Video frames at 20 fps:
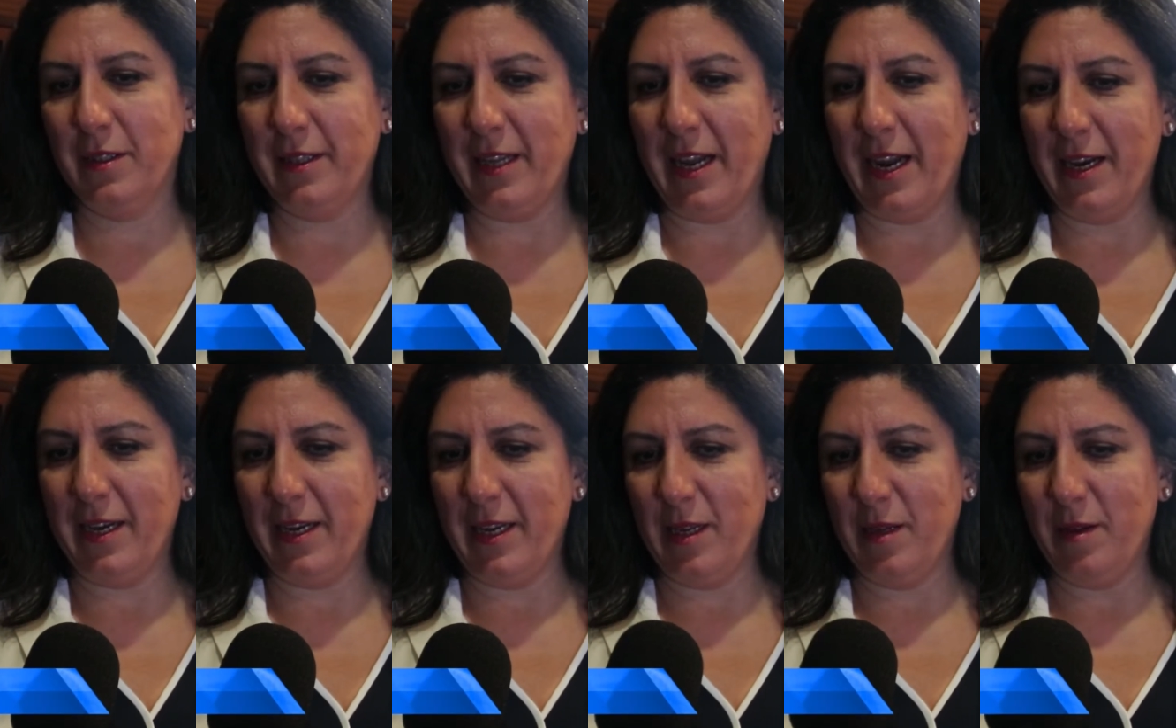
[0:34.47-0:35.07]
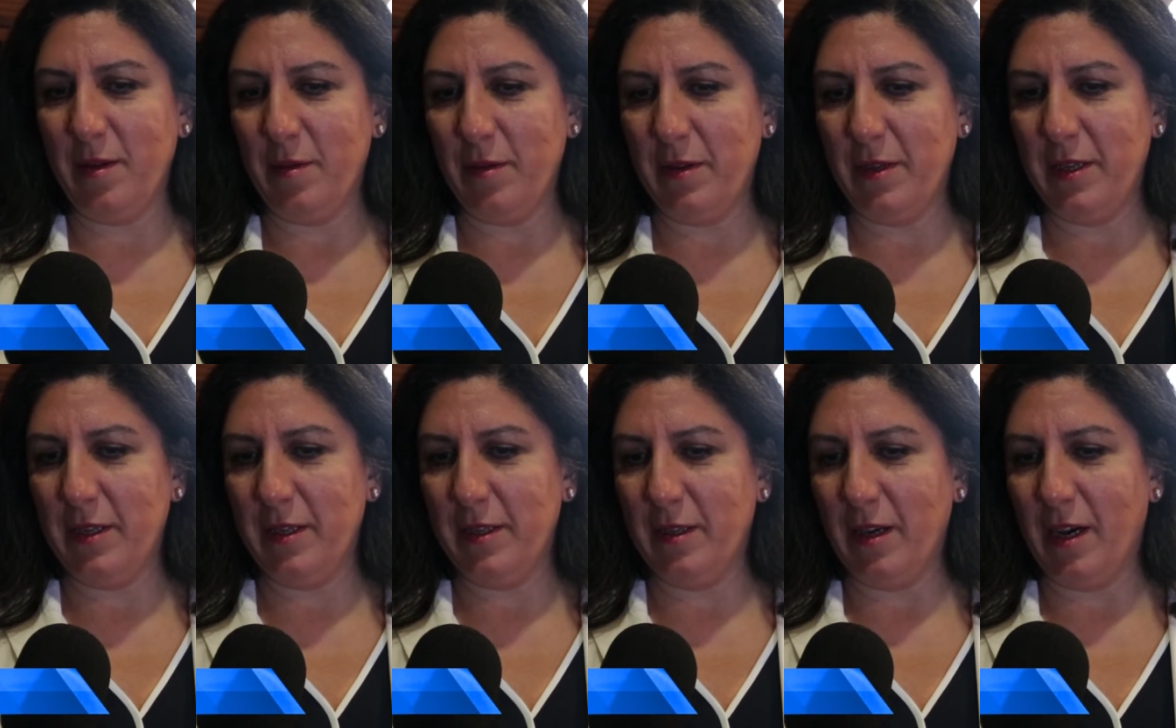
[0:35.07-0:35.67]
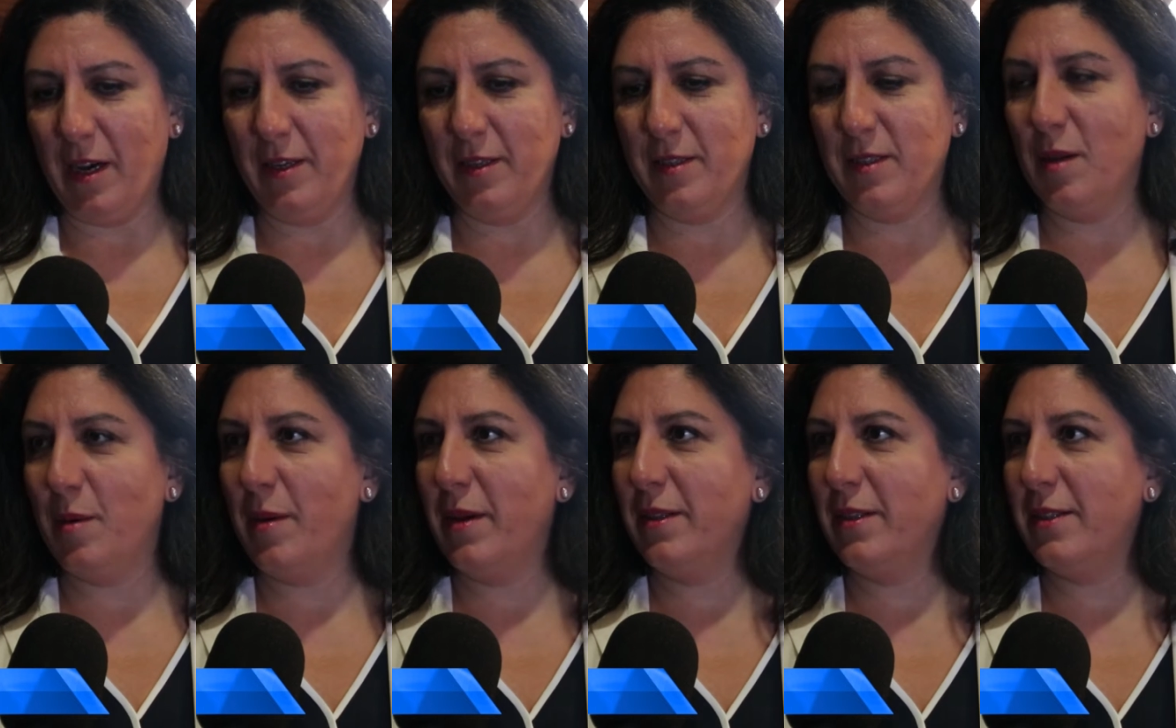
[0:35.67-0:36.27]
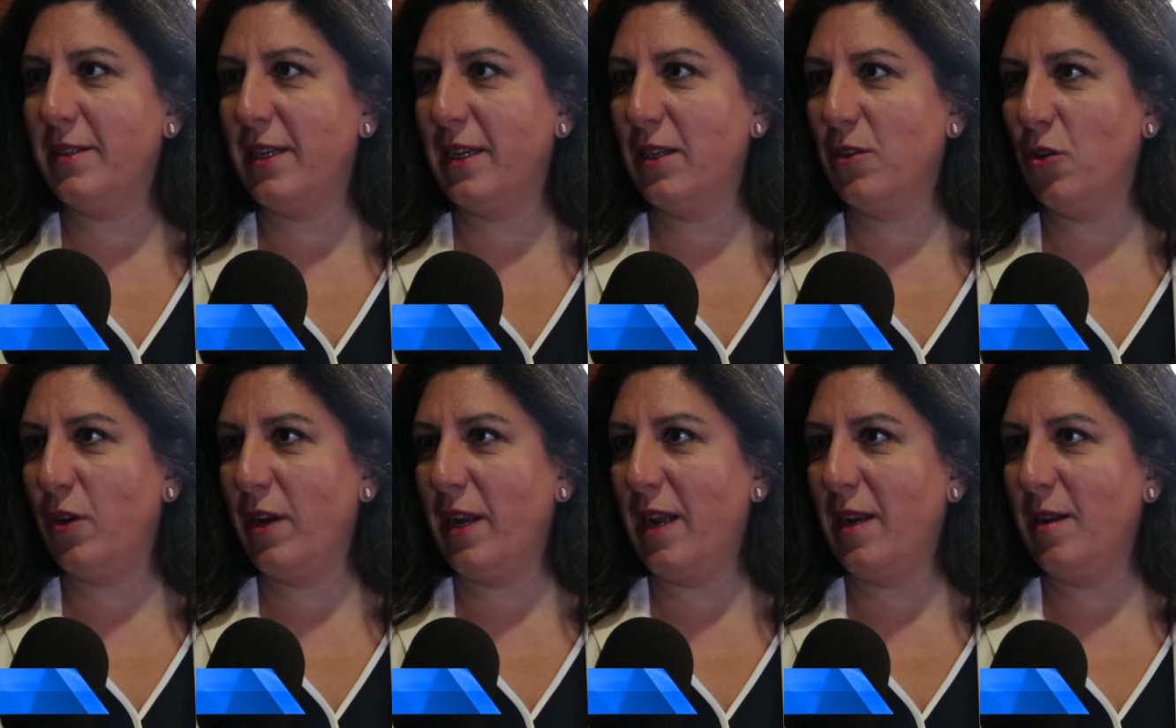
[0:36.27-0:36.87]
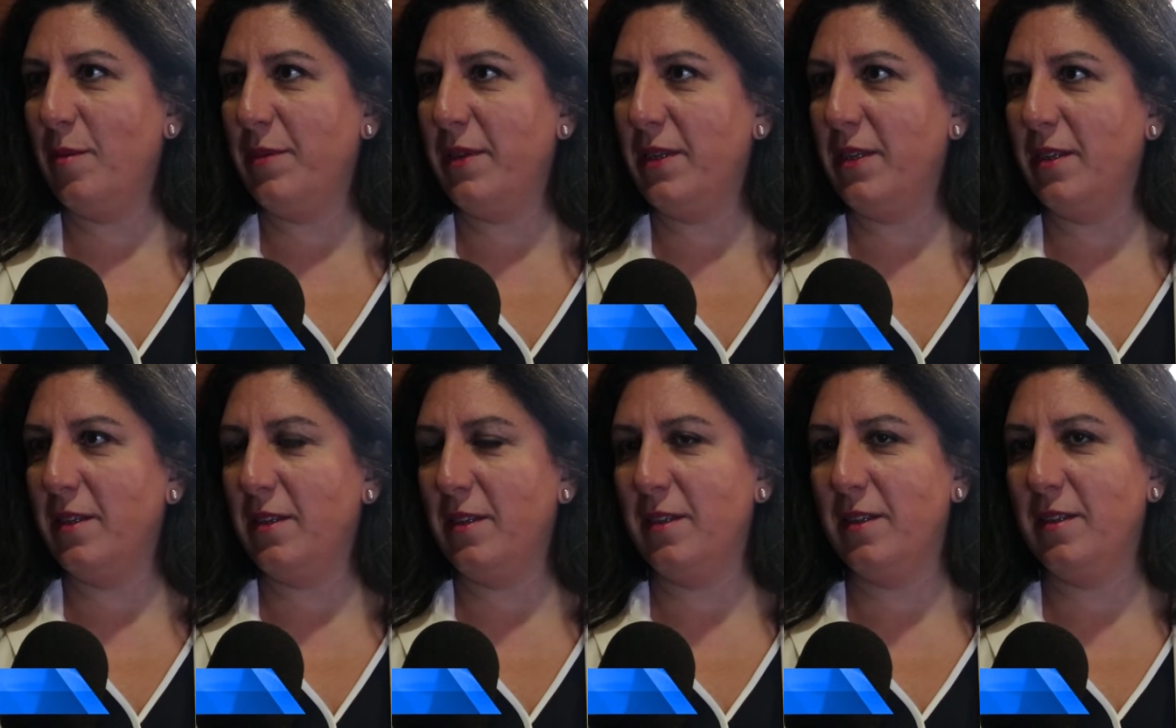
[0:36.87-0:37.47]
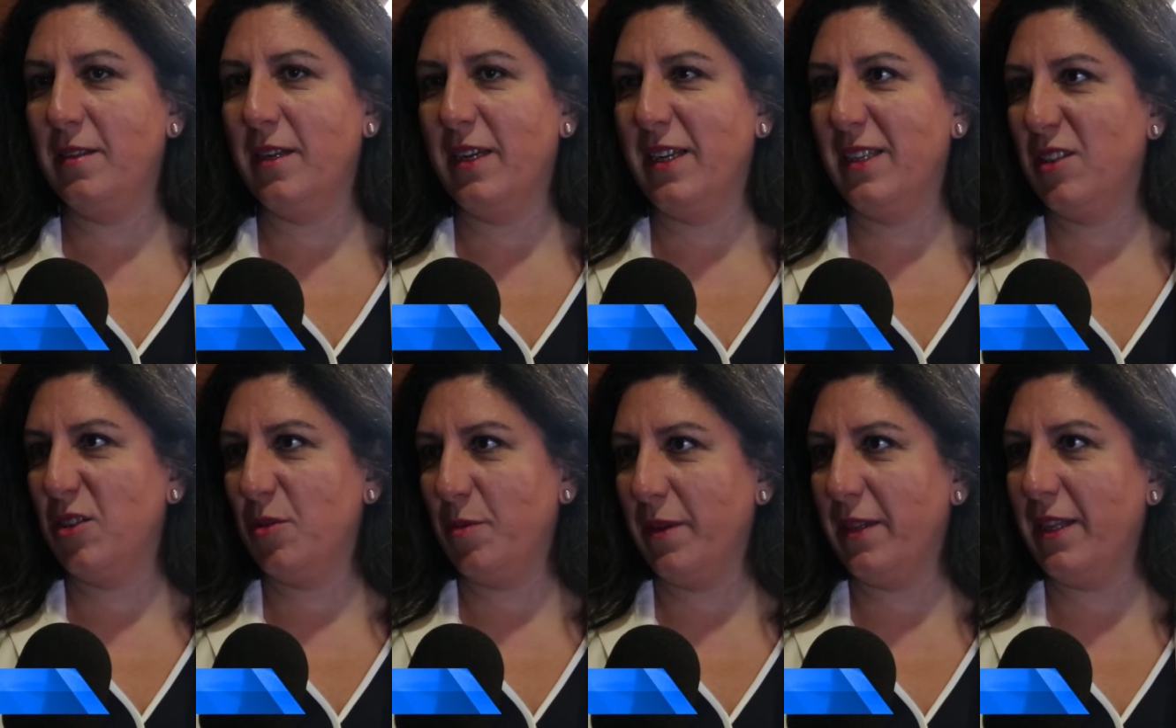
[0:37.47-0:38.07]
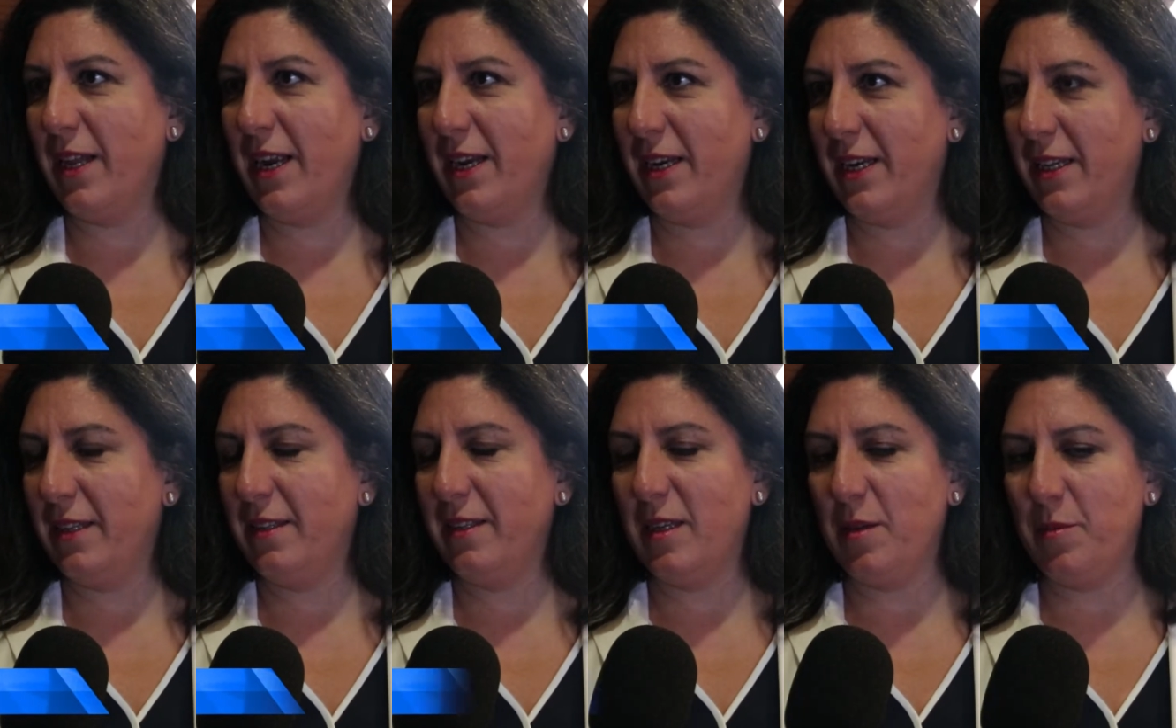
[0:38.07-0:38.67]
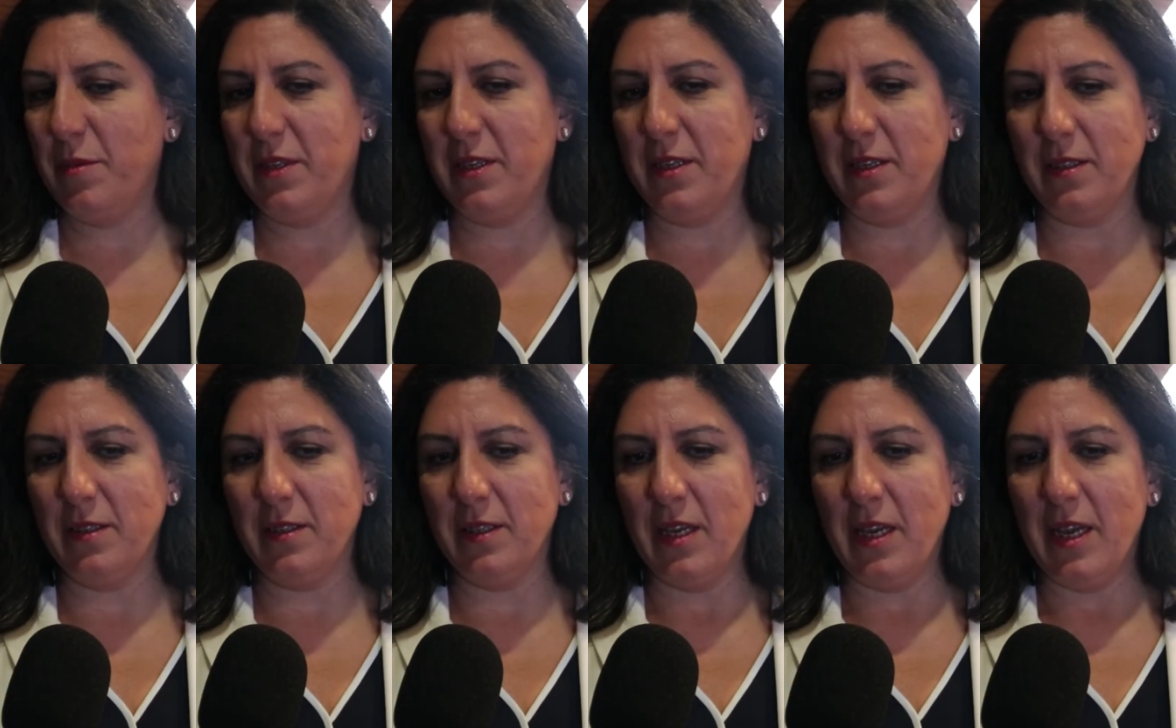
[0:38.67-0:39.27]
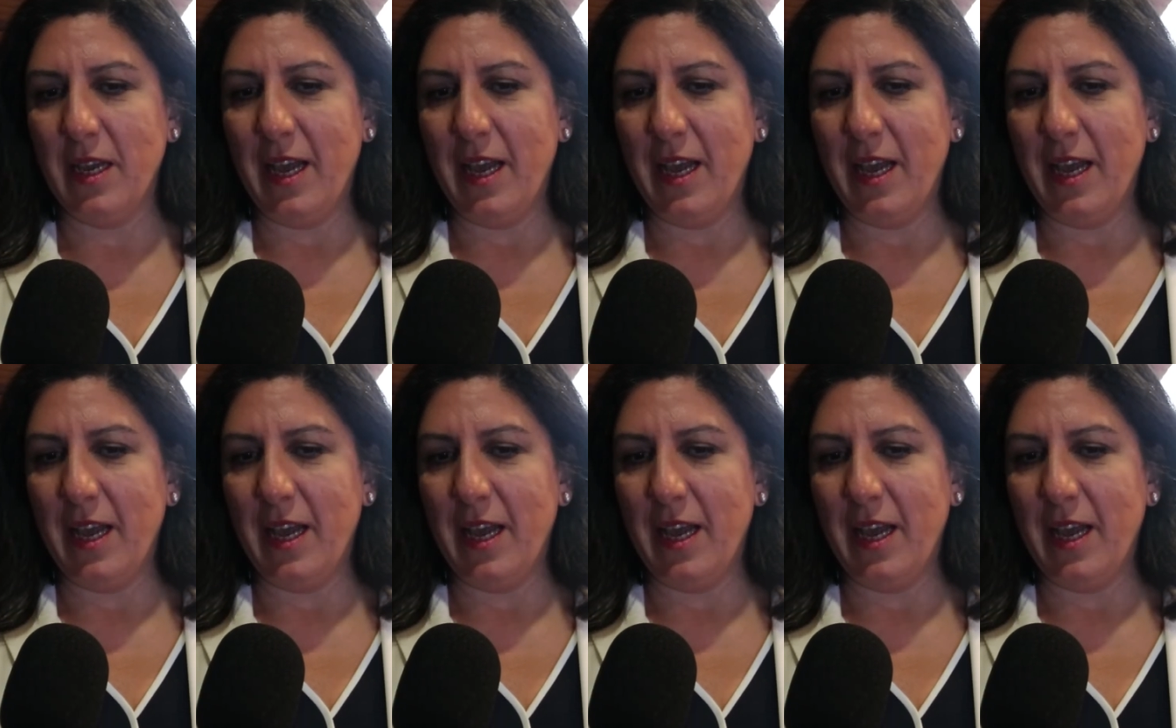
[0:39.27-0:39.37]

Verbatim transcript: derneği, e, aynı zamanda sektörel bir dayanışma derneği diyebiliriz.